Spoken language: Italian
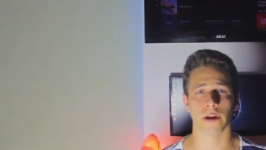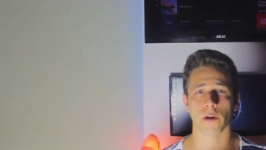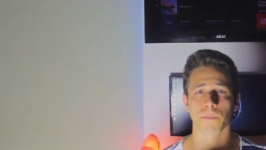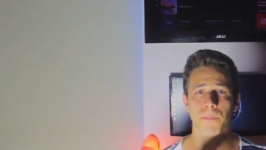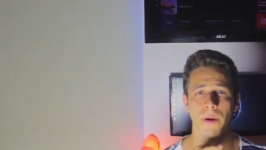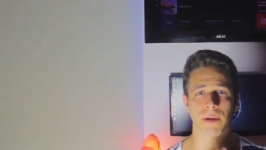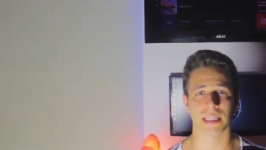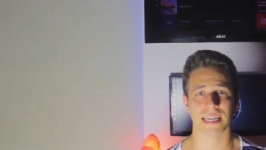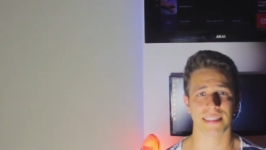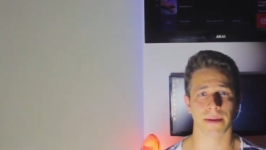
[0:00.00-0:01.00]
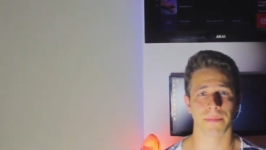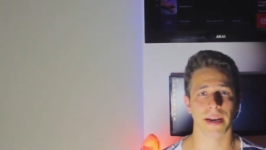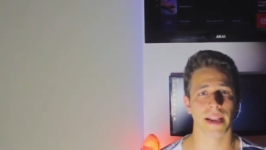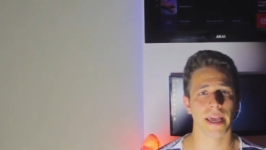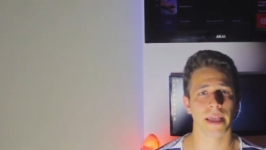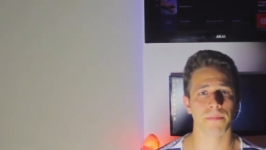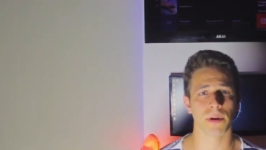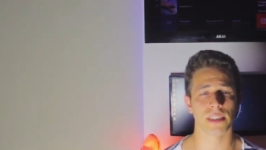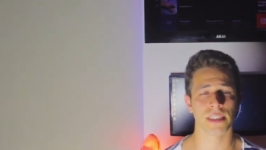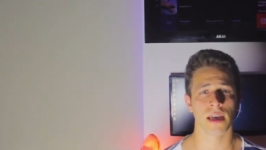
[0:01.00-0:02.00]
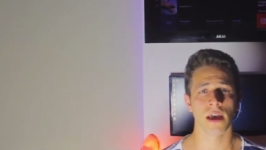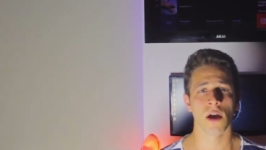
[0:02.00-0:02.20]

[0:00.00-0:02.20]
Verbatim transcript: non proprio adatta per le AirPods,